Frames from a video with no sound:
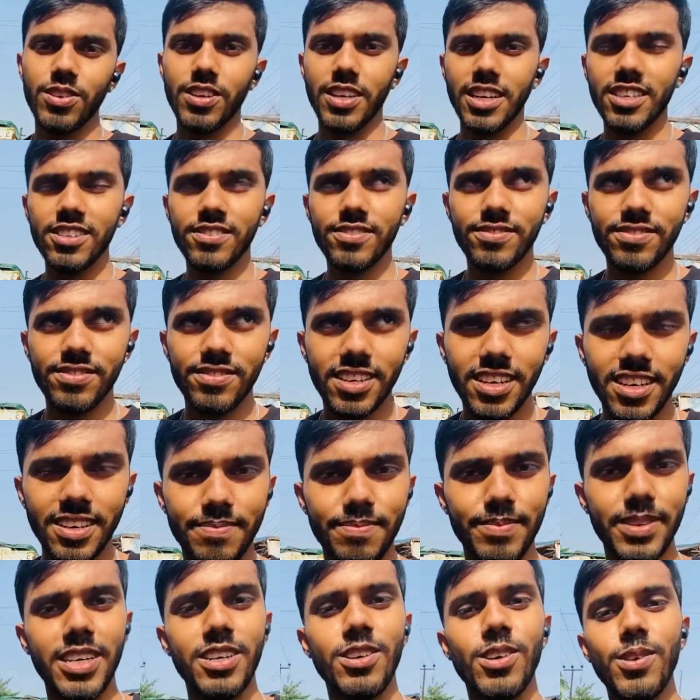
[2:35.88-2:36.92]
बस
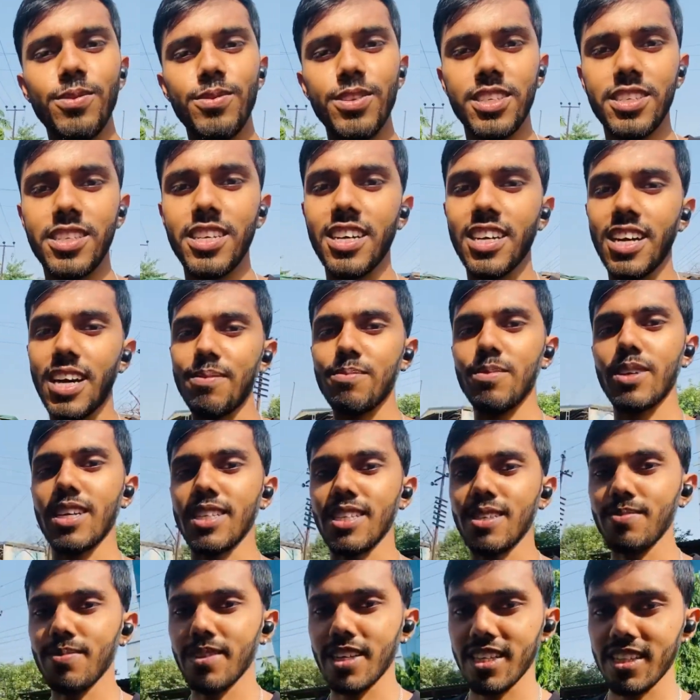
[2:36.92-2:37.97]
मैं ऑफिस का काम
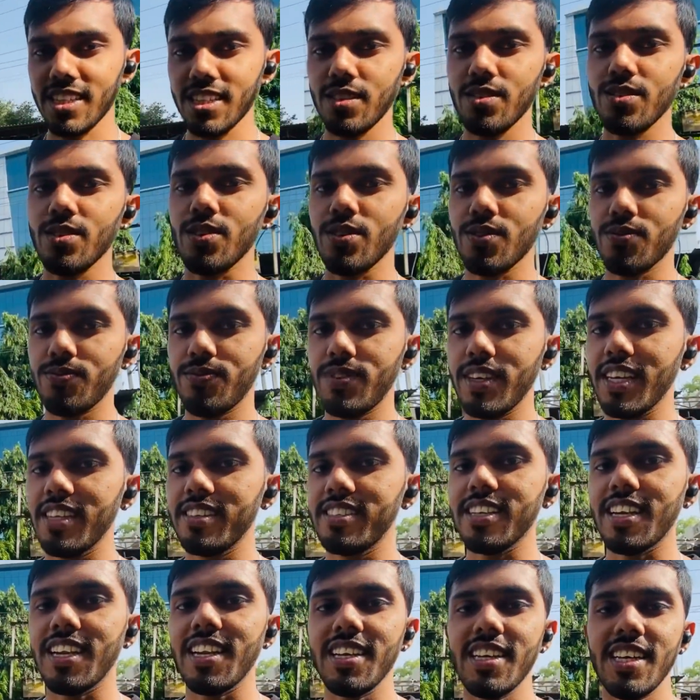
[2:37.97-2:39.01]
ख़त्म करता हूँ और फिर
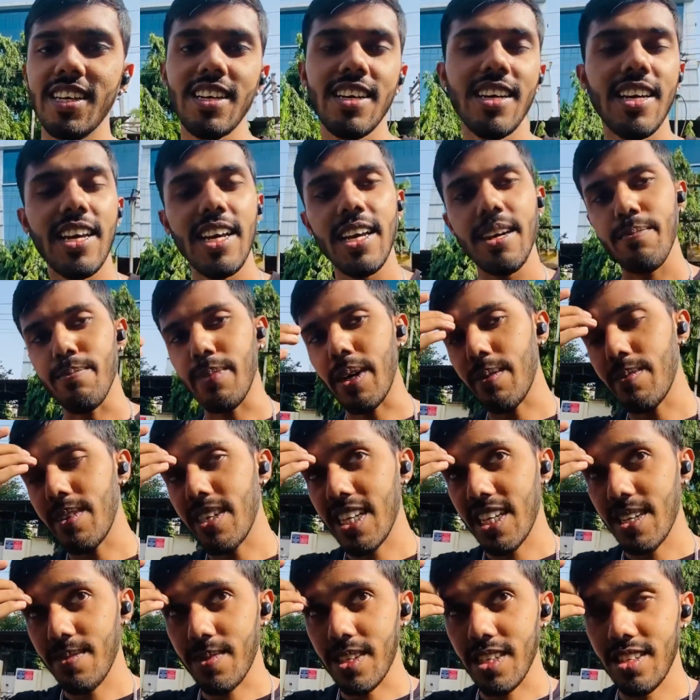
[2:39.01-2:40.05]
चलेंगे भावना
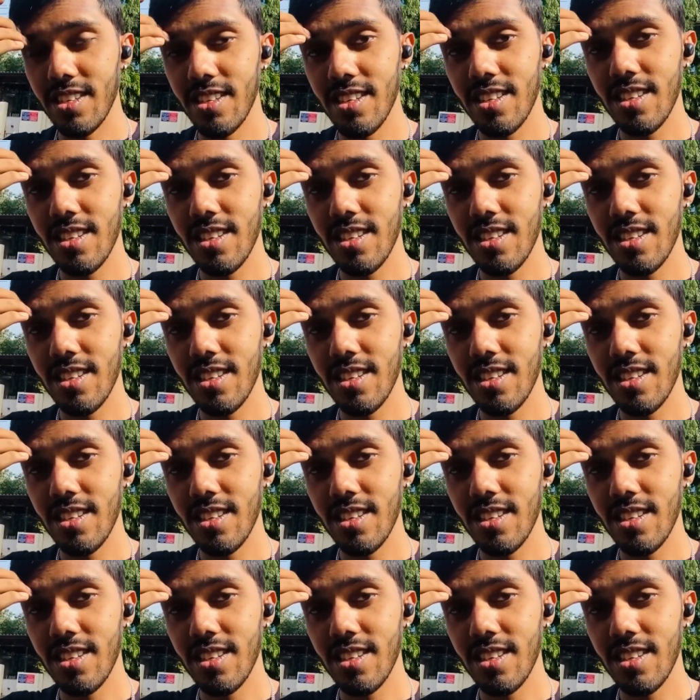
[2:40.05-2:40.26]
के पास